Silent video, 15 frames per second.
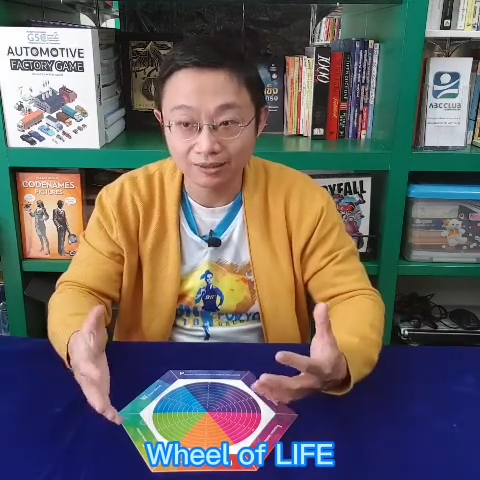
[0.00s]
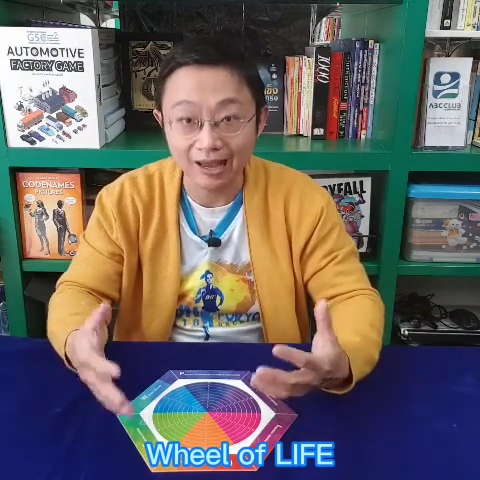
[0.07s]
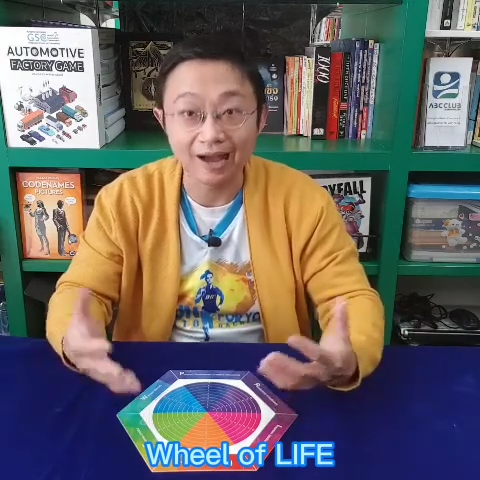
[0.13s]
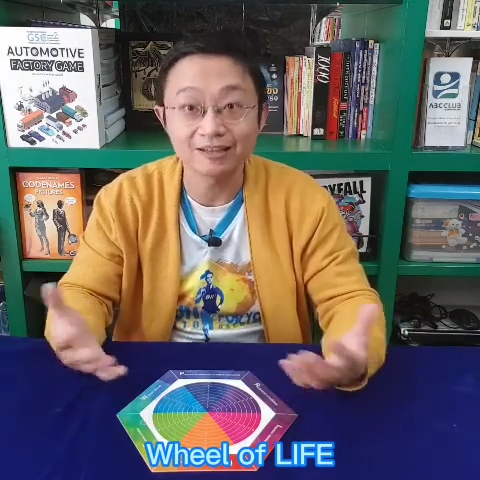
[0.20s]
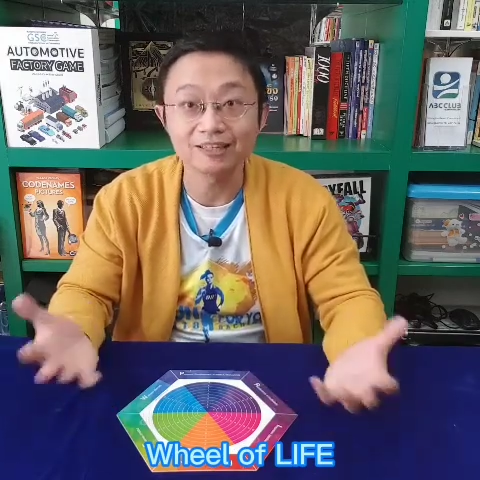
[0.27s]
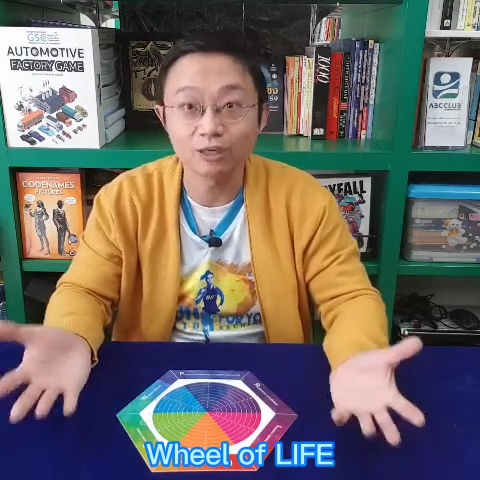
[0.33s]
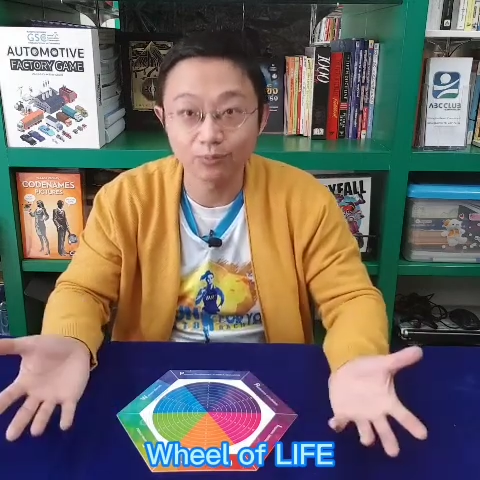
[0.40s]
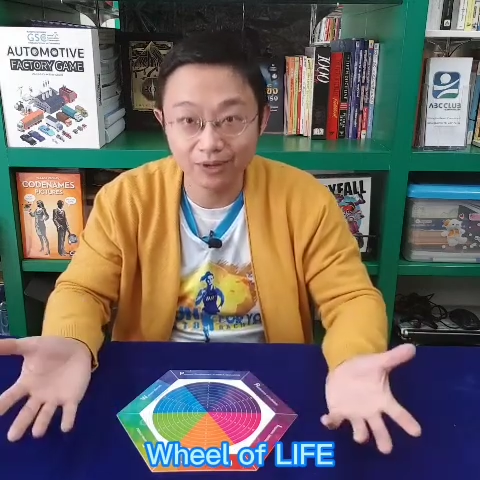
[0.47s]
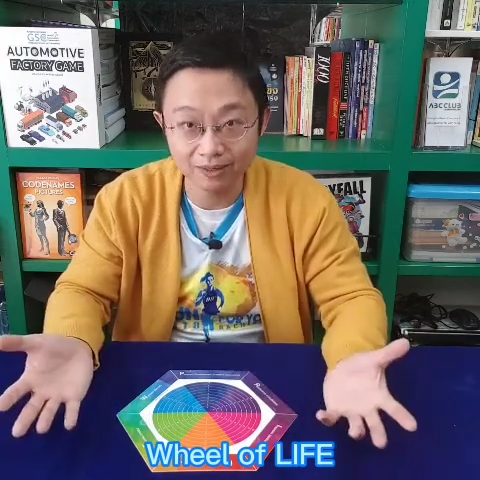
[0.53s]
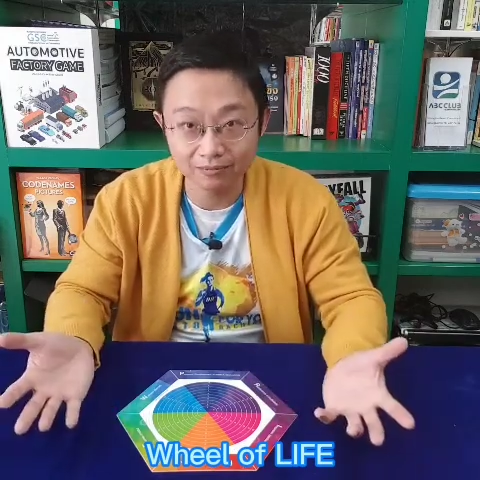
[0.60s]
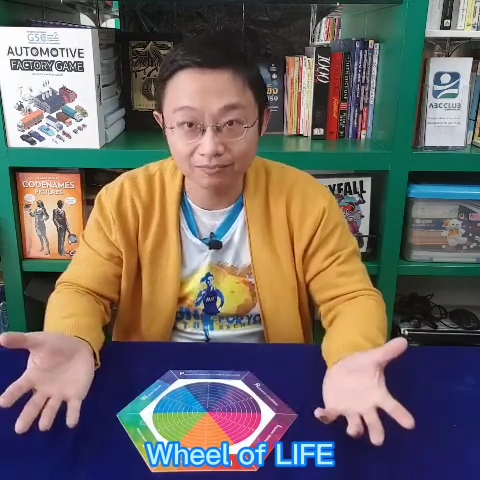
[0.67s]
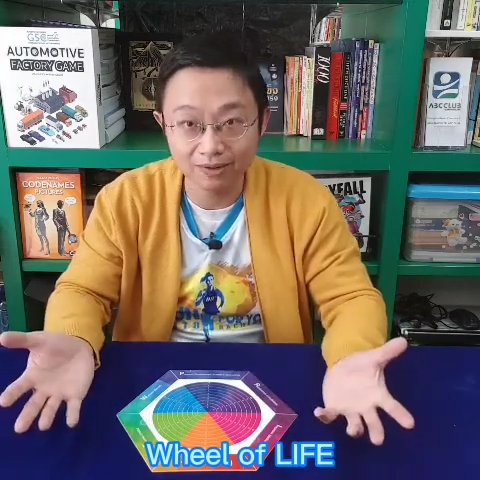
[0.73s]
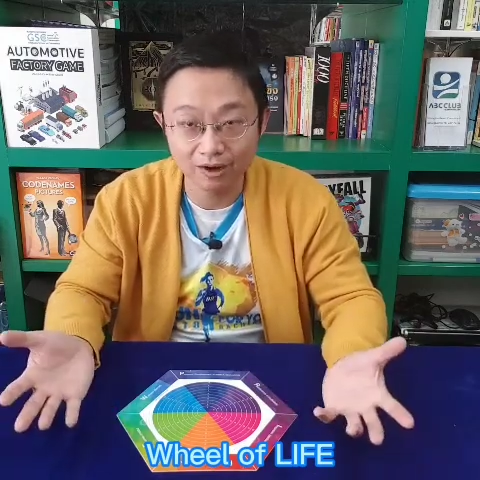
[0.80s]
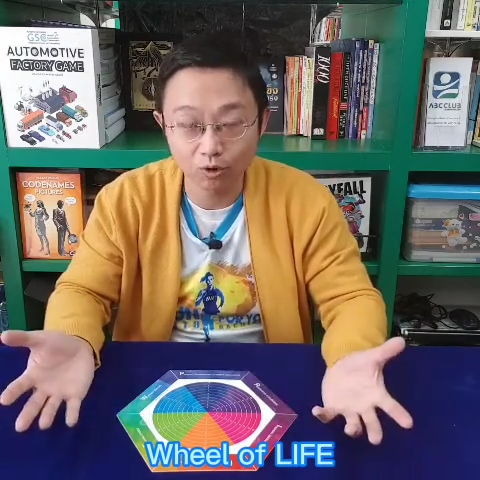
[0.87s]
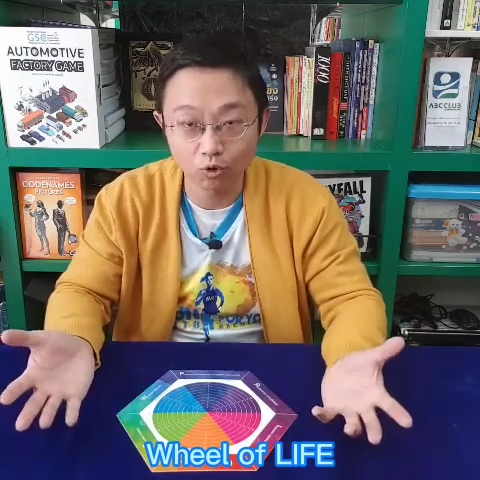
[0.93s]
ทั้งชีวิต
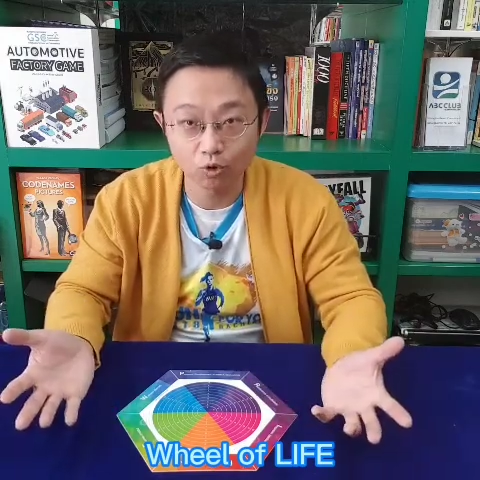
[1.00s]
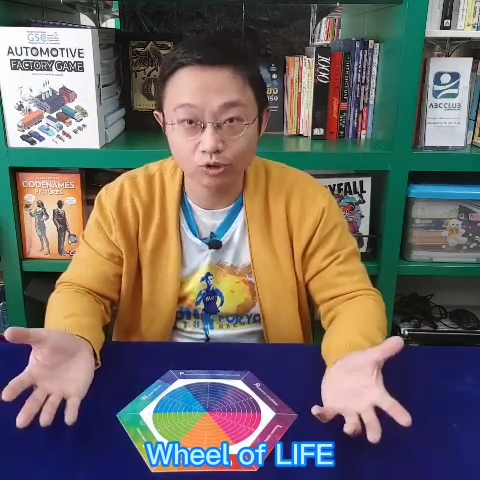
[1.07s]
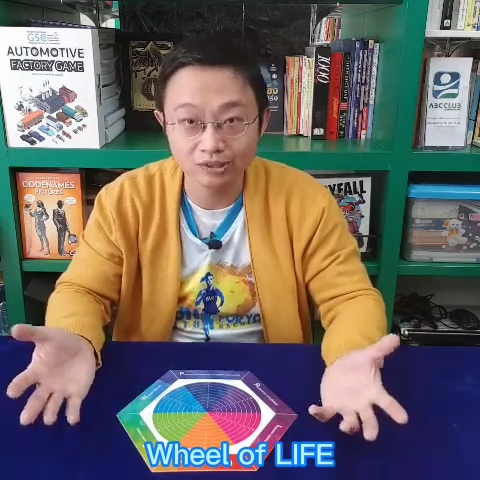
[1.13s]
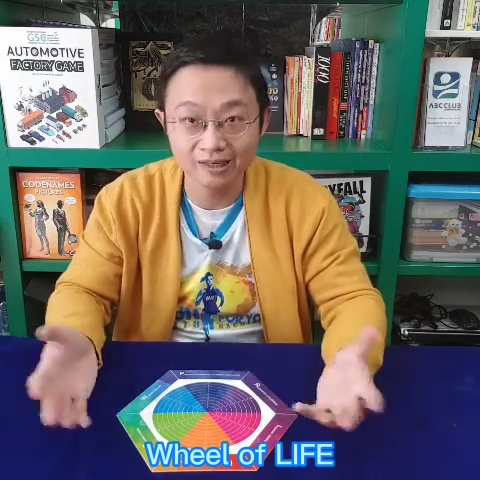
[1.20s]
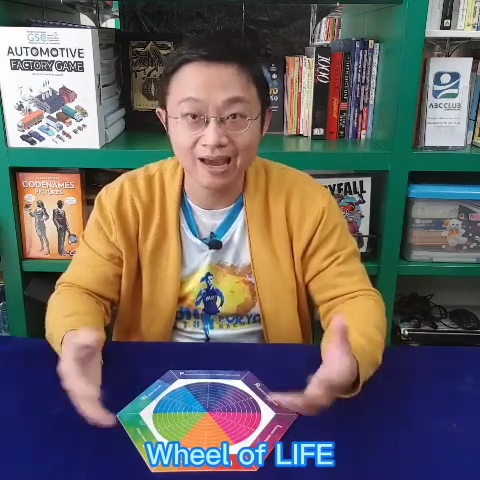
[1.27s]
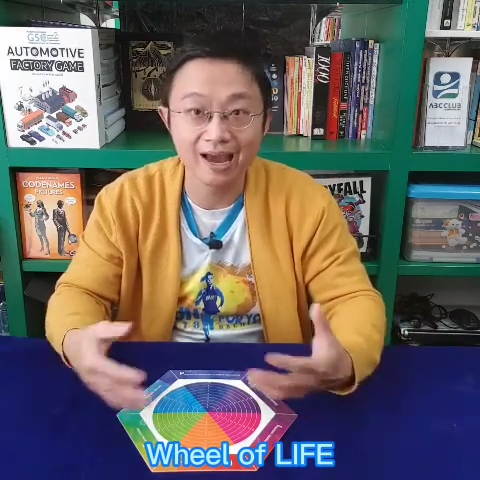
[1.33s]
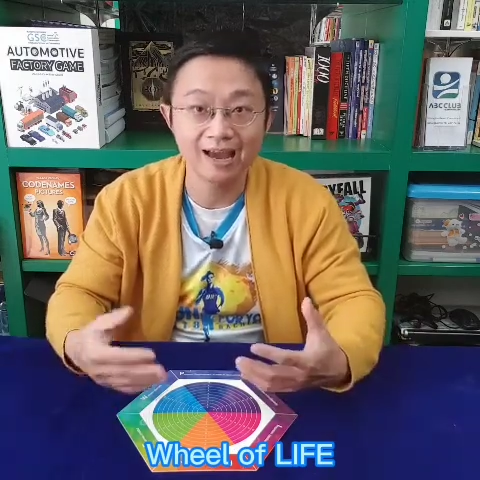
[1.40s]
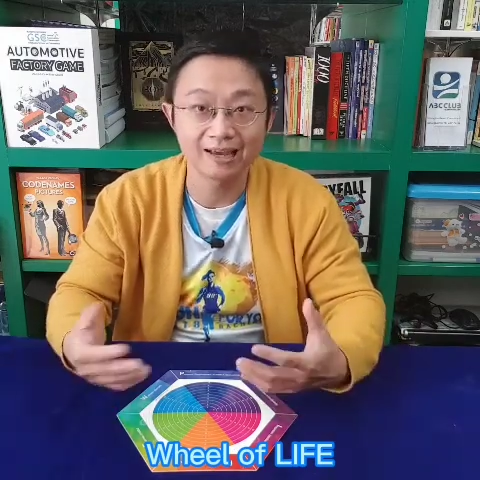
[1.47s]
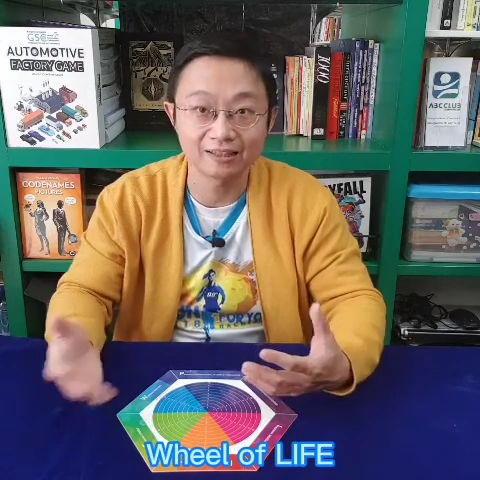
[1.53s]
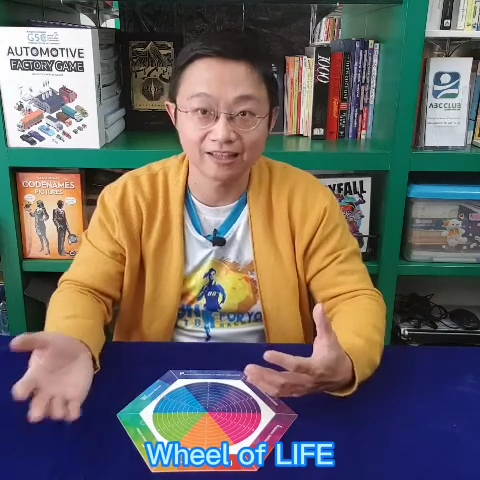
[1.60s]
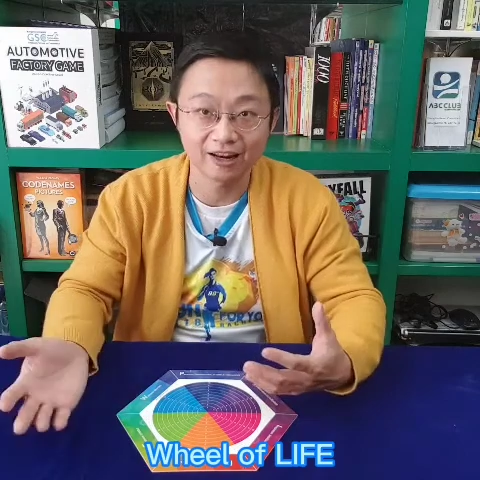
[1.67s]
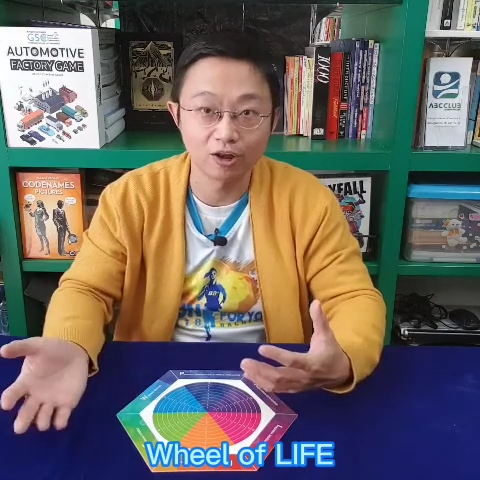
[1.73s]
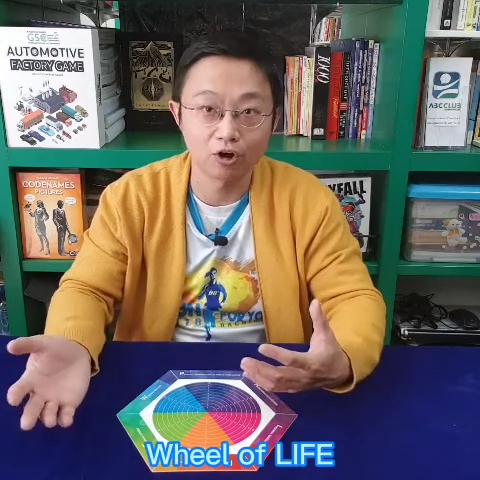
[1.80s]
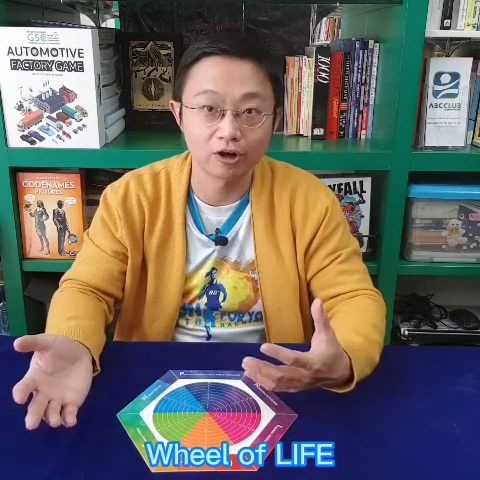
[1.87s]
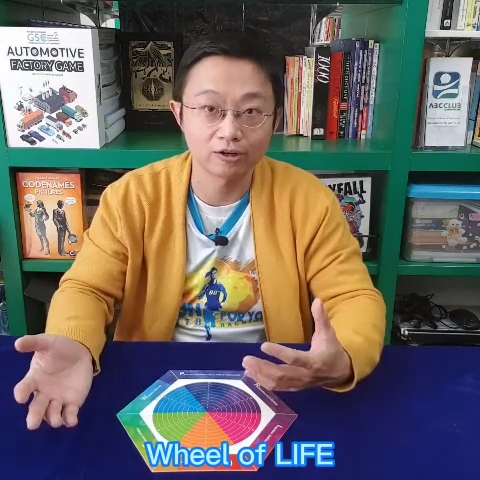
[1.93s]
มาโค้ชได้
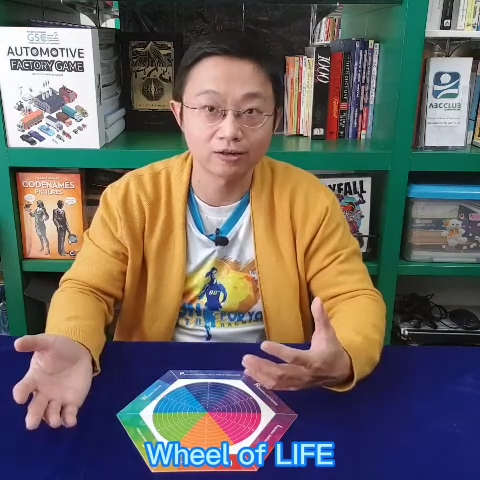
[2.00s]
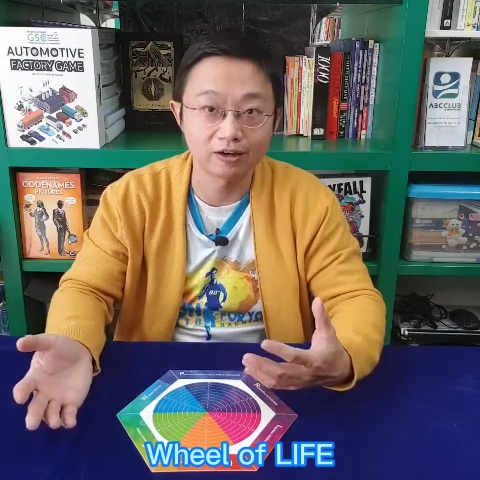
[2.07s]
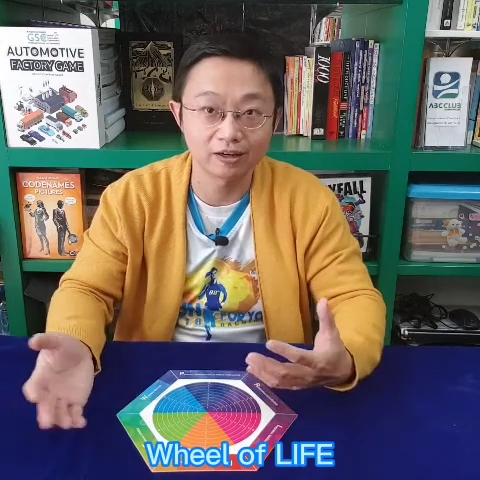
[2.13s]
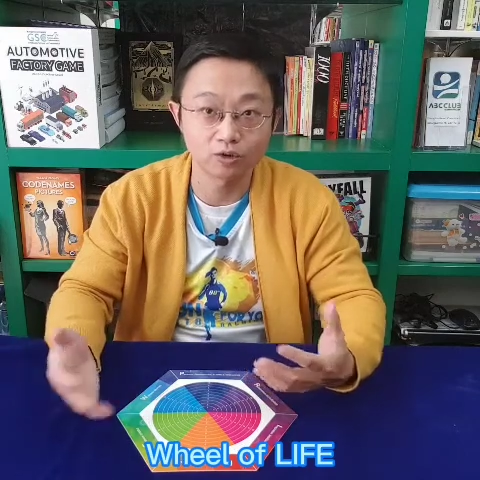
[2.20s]
ตลอด